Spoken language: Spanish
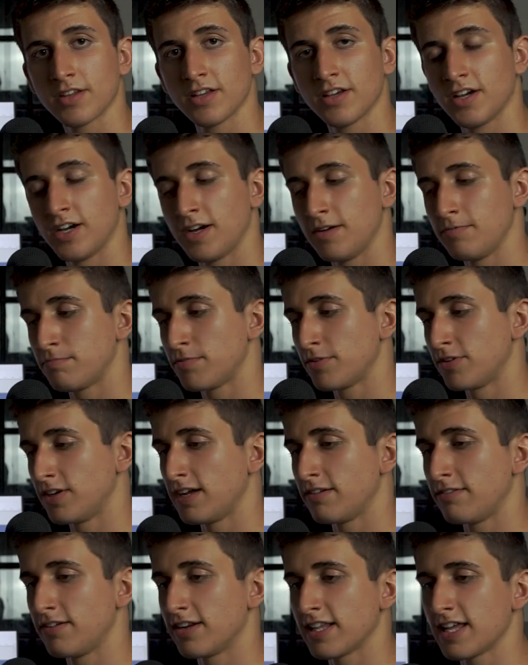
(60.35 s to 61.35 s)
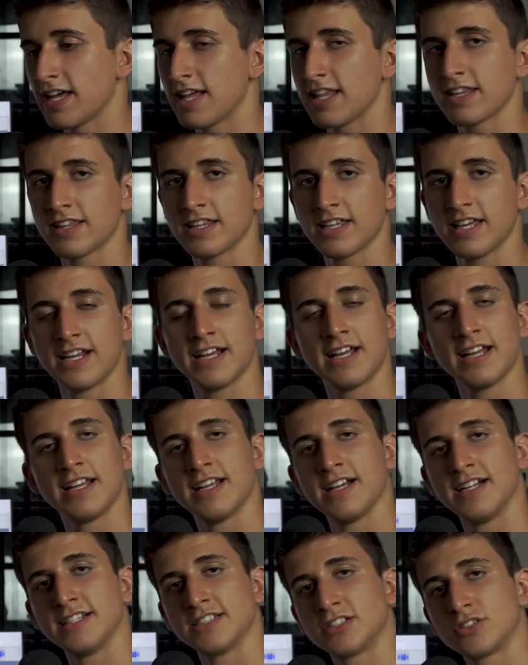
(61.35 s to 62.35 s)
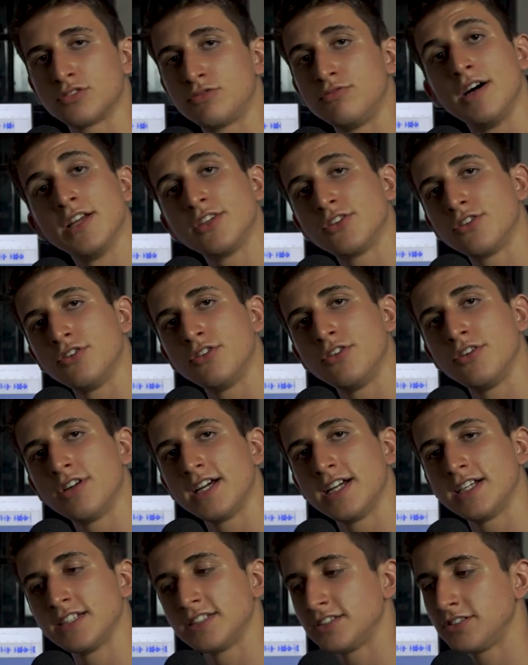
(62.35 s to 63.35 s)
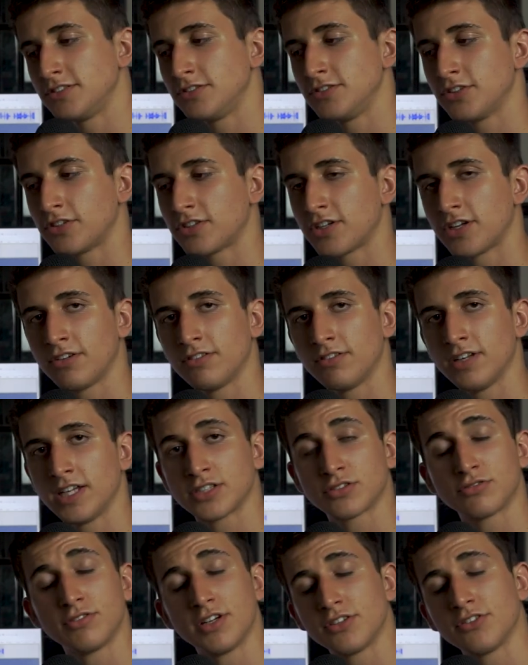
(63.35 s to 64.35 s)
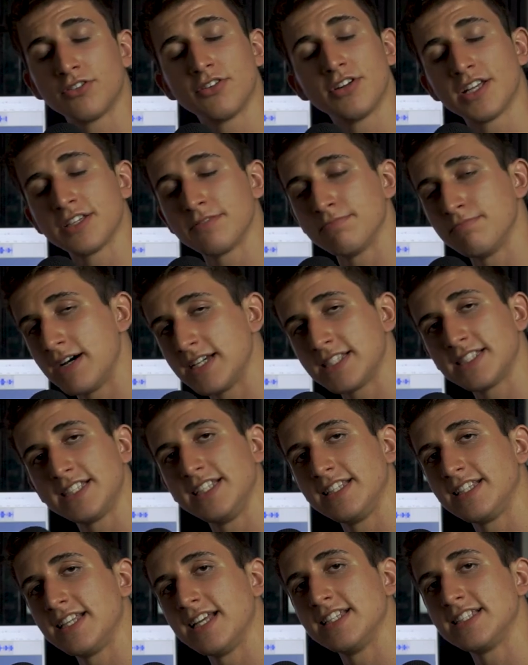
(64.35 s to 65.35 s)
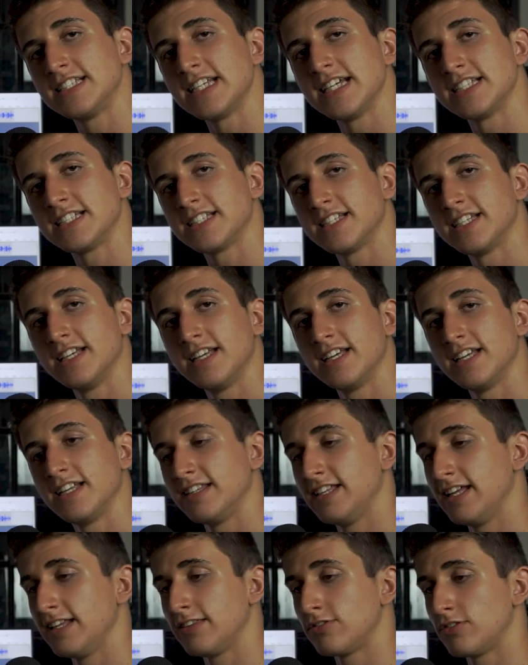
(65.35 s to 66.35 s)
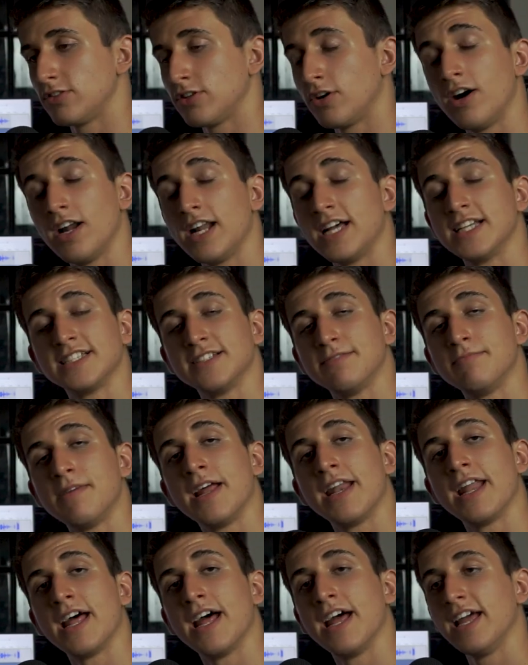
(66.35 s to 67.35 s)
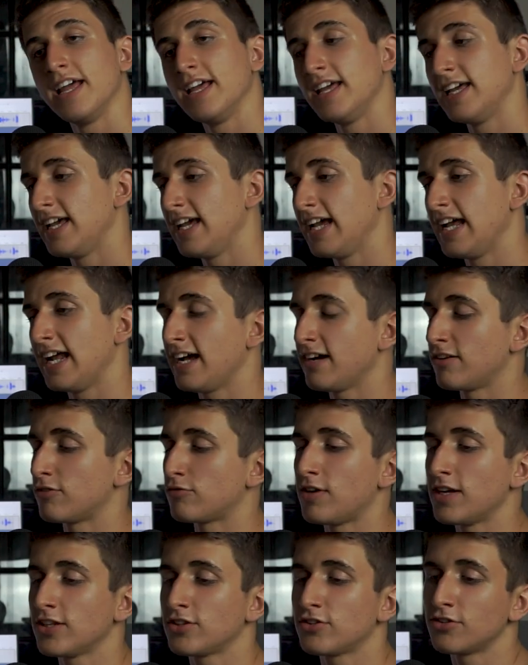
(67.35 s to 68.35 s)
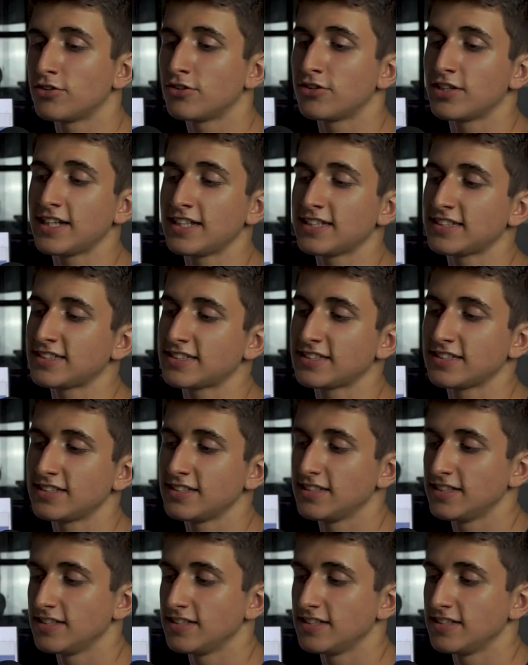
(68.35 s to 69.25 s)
pero la verdad eran las cuatro horas, yo creo, las cuatro horas más intensas de toda la semana. Eran cuatro horas